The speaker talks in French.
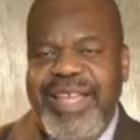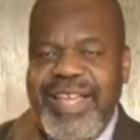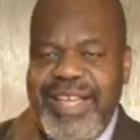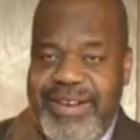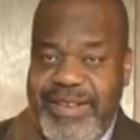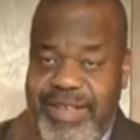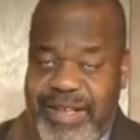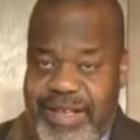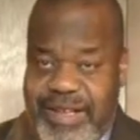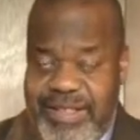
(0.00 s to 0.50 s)

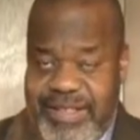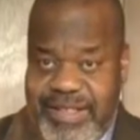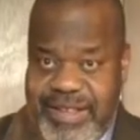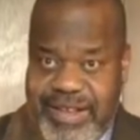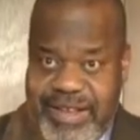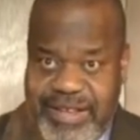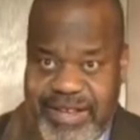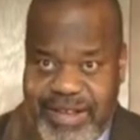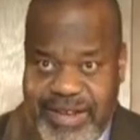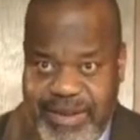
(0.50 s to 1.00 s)
alors ils rentrent dans
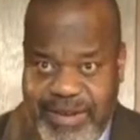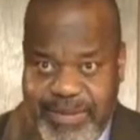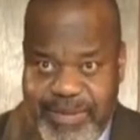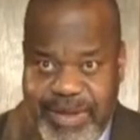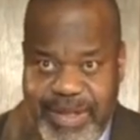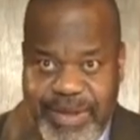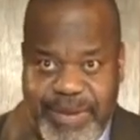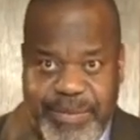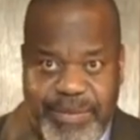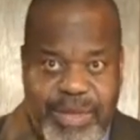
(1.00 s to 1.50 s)
la salle de
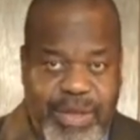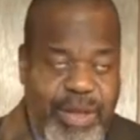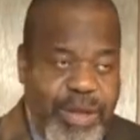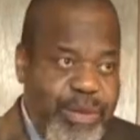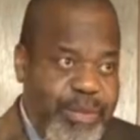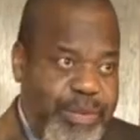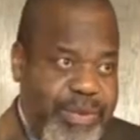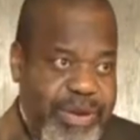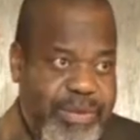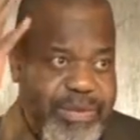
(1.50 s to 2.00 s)
bain.
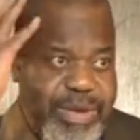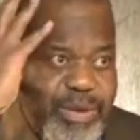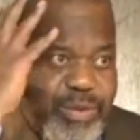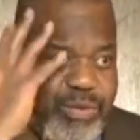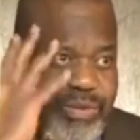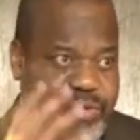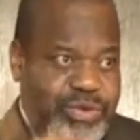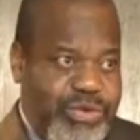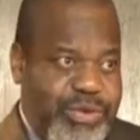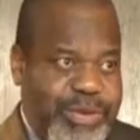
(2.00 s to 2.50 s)
Première
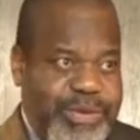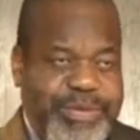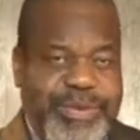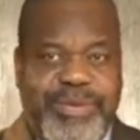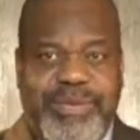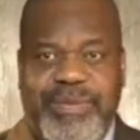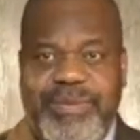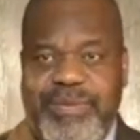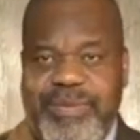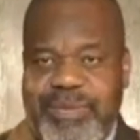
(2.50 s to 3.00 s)
couche.
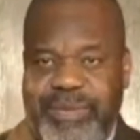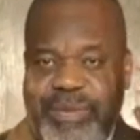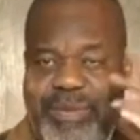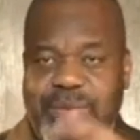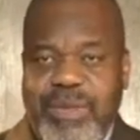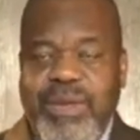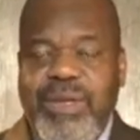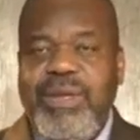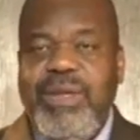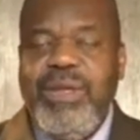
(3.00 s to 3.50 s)

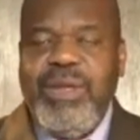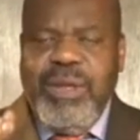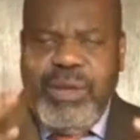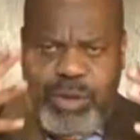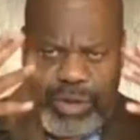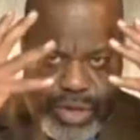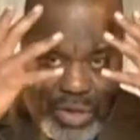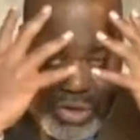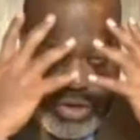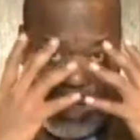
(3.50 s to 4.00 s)

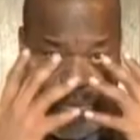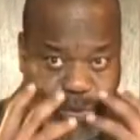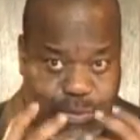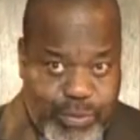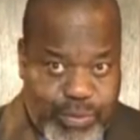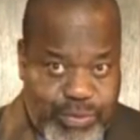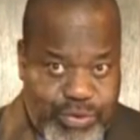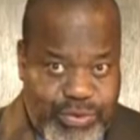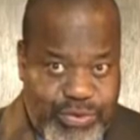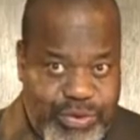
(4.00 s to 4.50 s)
Deuxième
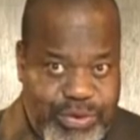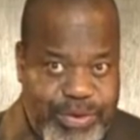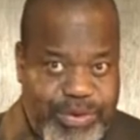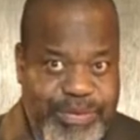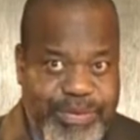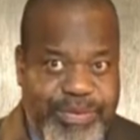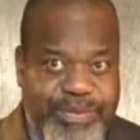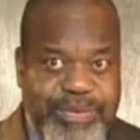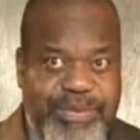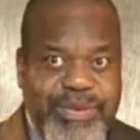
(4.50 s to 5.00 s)
couche.
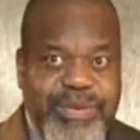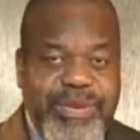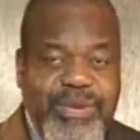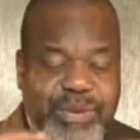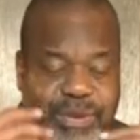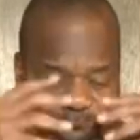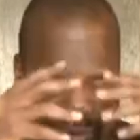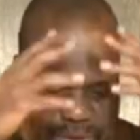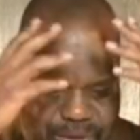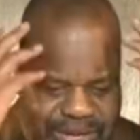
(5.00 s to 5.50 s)

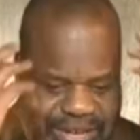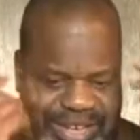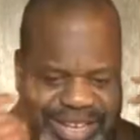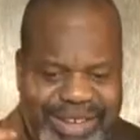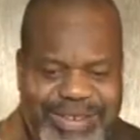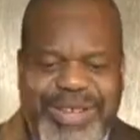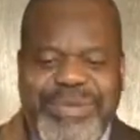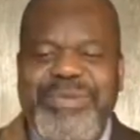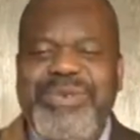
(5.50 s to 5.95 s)
Je,